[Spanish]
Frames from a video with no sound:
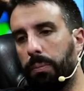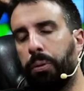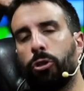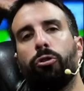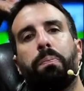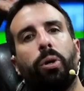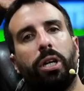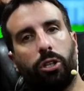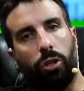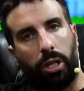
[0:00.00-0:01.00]
Por
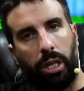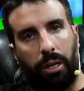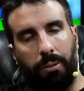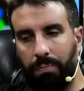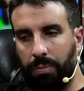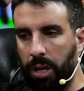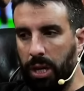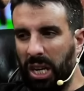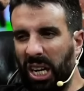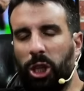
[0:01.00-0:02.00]
supuesto que
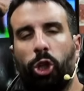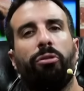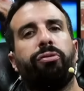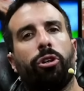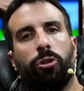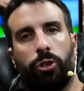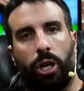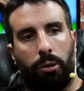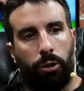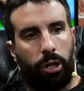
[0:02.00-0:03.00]
el triunfo
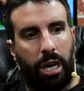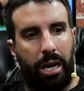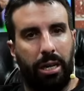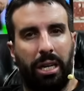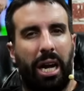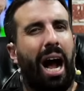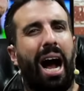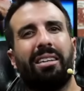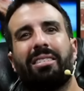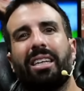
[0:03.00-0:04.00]
contra Boca
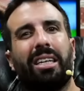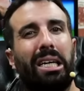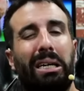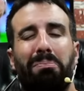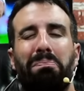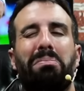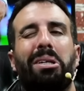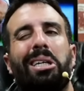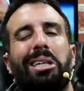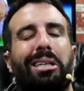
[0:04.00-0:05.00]
hace que
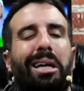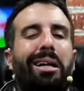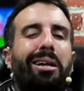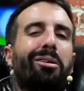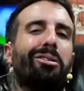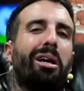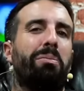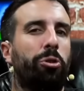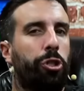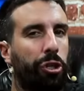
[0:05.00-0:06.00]
esta derrota
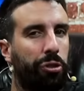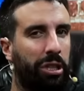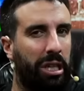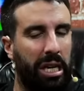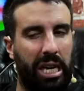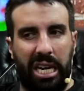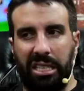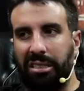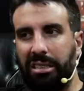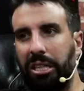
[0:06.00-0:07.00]
mucho no
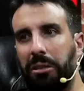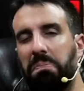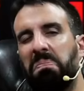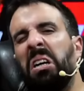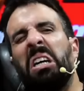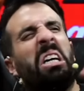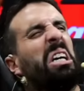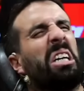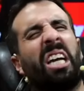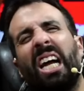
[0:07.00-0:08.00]
interese,
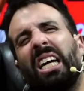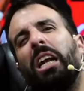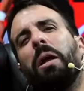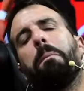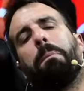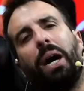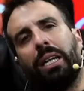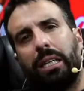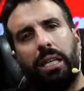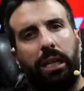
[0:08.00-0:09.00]
que aquel
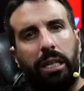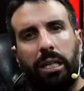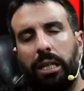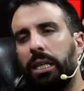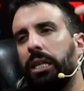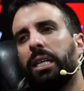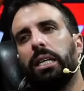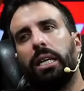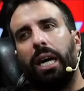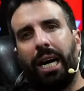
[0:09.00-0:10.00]
empate
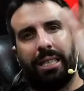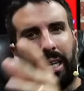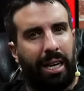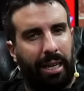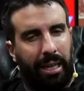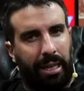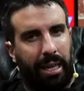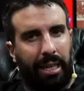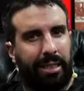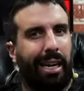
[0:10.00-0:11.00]

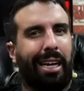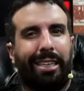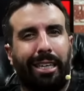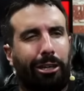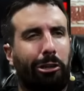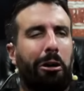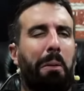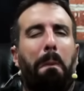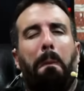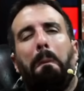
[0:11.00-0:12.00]
ante
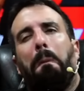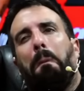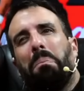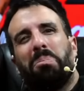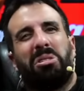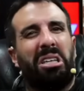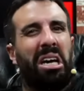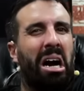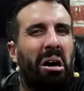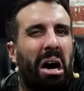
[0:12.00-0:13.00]
Atlético
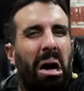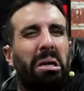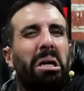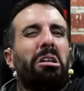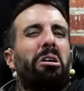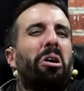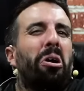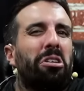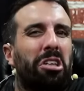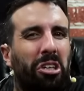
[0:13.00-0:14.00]
sea
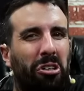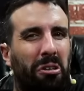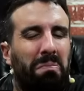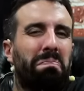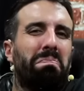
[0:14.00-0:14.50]
anecdótico